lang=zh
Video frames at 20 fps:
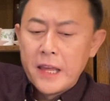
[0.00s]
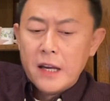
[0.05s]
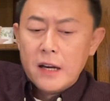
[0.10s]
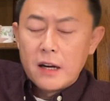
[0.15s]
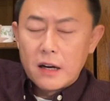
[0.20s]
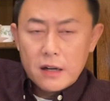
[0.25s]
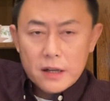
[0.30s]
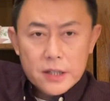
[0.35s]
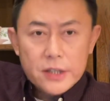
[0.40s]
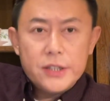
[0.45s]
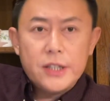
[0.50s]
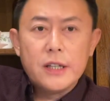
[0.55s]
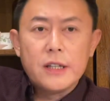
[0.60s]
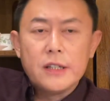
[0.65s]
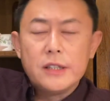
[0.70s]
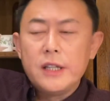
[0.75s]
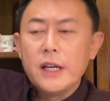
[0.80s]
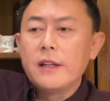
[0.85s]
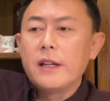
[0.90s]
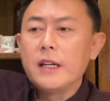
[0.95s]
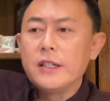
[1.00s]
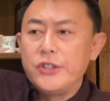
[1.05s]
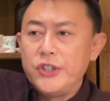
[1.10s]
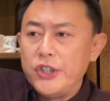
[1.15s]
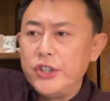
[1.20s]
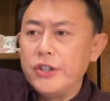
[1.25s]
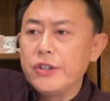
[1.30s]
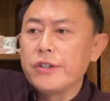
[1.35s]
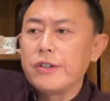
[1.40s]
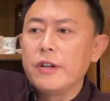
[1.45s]
而且现在
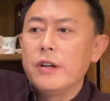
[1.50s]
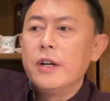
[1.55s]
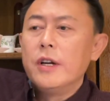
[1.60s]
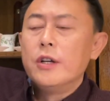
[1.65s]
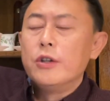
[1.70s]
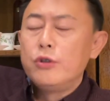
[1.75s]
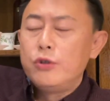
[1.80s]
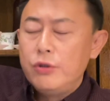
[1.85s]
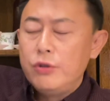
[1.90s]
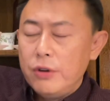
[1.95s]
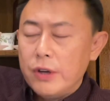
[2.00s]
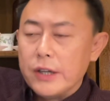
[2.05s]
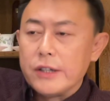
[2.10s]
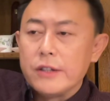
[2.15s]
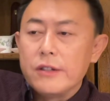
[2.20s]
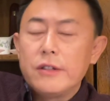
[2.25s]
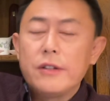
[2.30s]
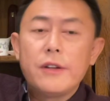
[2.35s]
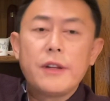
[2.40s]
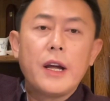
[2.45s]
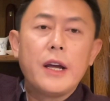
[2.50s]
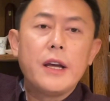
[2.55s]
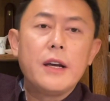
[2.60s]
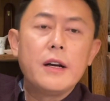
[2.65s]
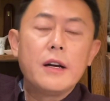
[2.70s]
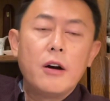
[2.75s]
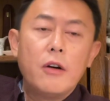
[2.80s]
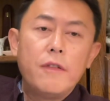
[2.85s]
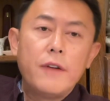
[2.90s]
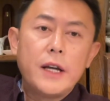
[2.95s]
其实确实是在一
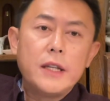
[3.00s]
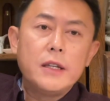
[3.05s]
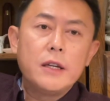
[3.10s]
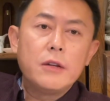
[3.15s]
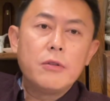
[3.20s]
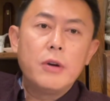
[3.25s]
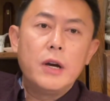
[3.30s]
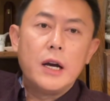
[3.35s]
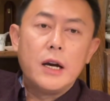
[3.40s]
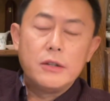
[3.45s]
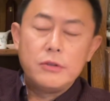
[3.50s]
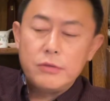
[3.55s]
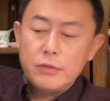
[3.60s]
个高发阶段啊，